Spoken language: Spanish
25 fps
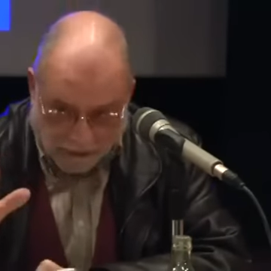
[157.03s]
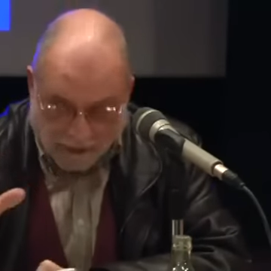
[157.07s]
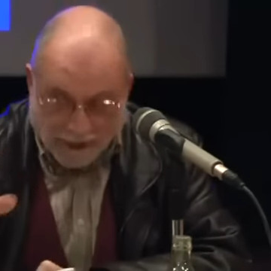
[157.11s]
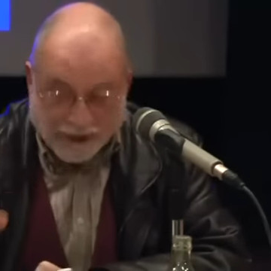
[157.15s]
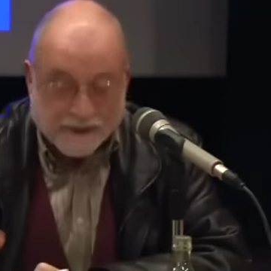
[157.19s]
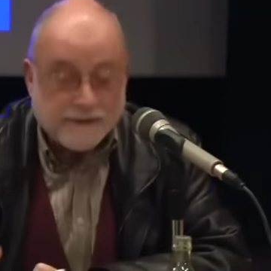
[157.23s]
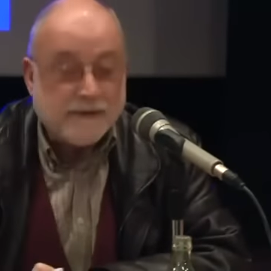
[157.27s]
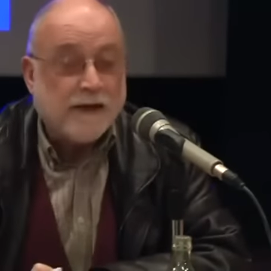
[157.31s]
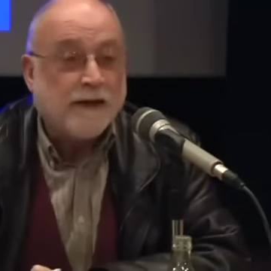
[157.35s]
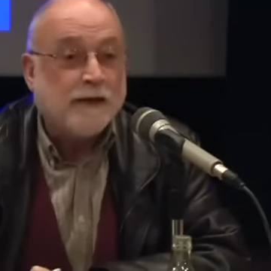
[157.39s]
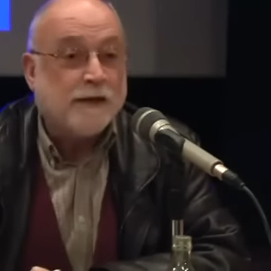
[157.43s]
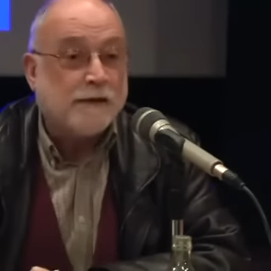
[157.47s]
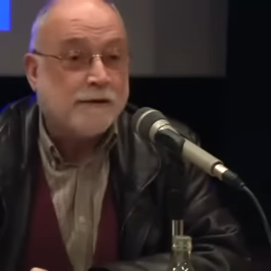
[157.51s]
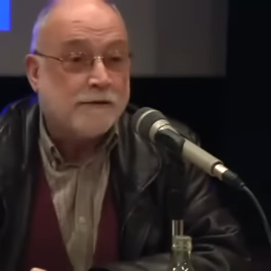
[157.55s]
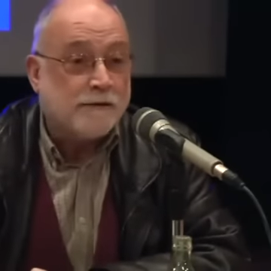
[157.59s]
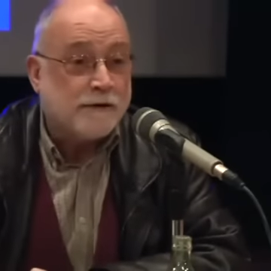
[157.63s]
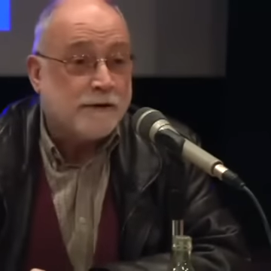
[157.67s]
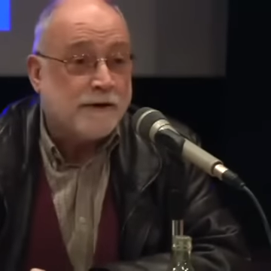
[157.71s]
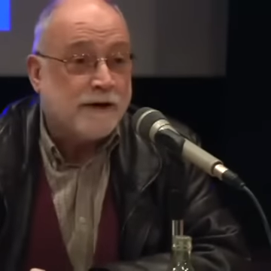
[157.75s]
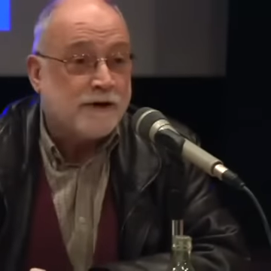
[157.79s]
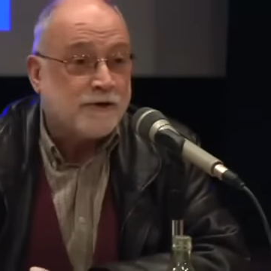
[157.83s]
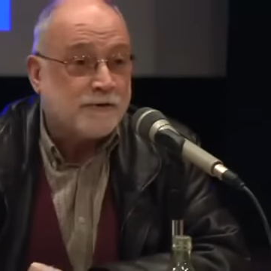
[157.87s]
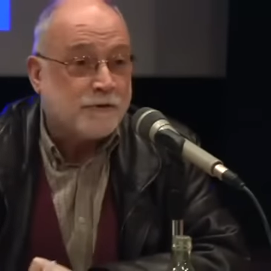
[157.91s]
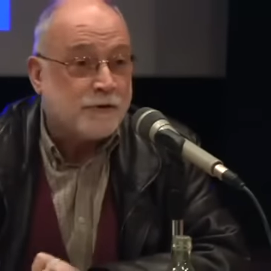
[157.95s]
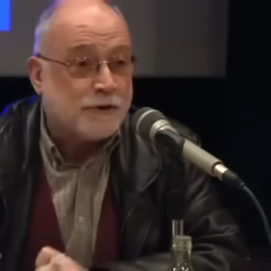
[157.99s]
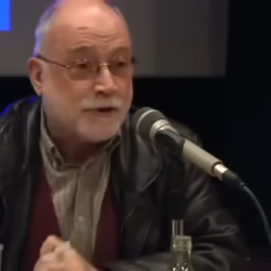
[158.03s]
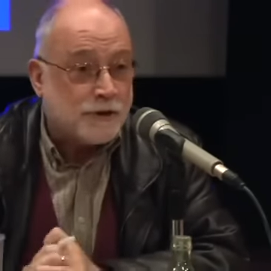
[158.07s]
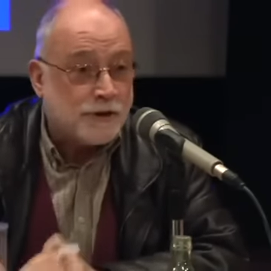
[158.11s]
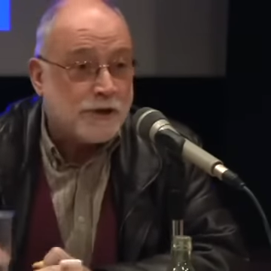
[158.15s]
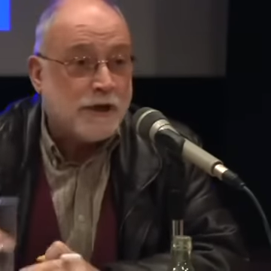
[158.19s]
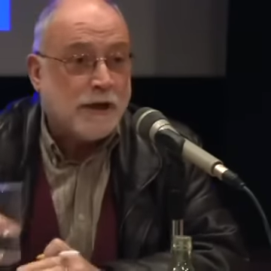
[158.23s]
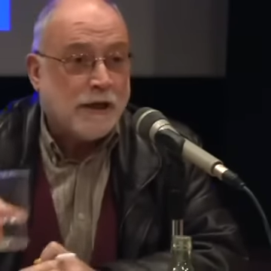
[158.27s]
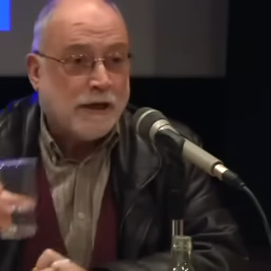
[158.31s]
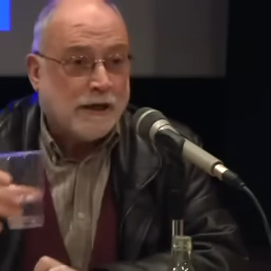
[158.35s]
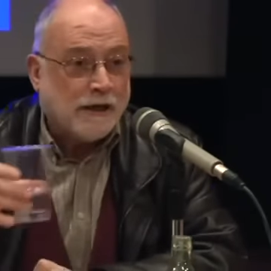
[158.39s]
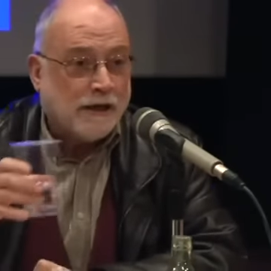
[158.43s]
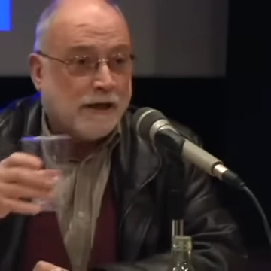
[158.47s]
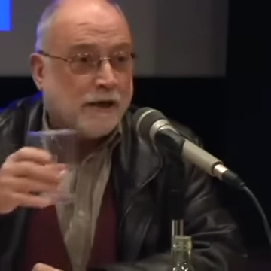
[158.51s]
Así hay que decir las cosas,
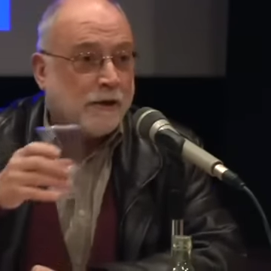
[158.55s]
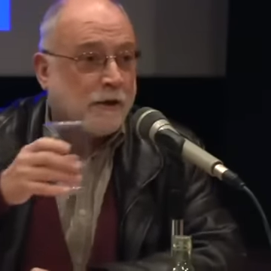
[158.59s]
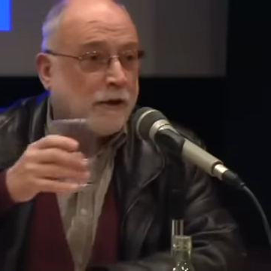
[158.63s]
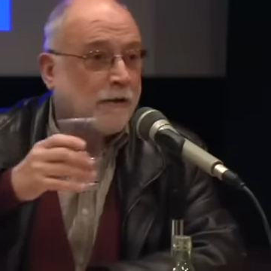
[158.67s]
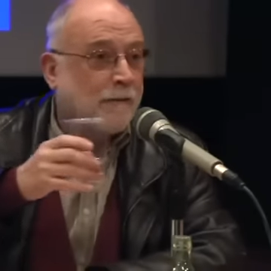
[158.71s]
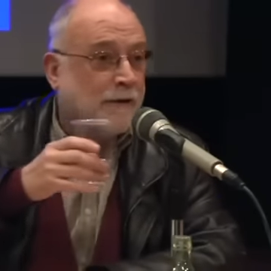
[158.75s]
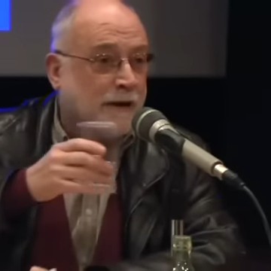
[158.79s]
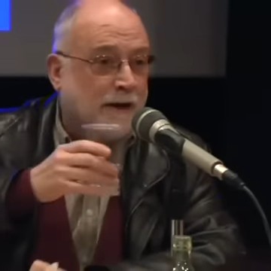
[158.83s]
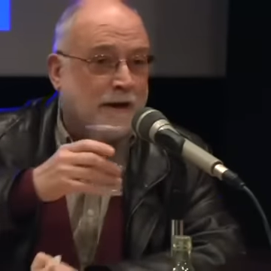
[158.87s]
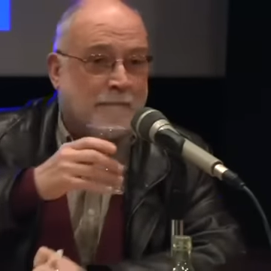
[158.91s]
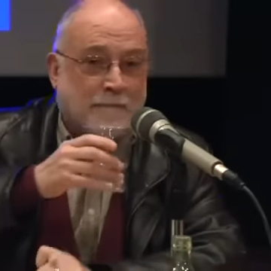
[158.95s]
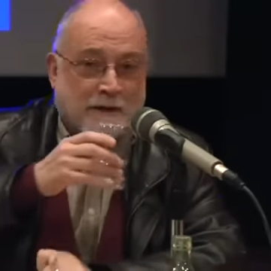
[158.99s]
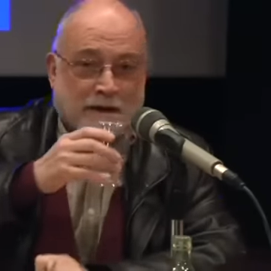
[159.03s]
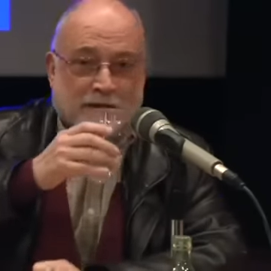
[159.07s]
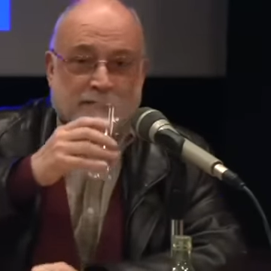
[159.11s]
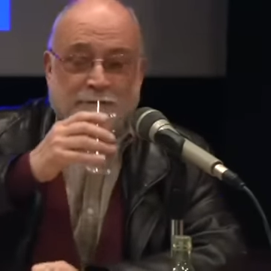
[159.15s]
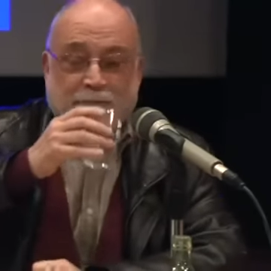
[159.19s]
y creo que vale la pena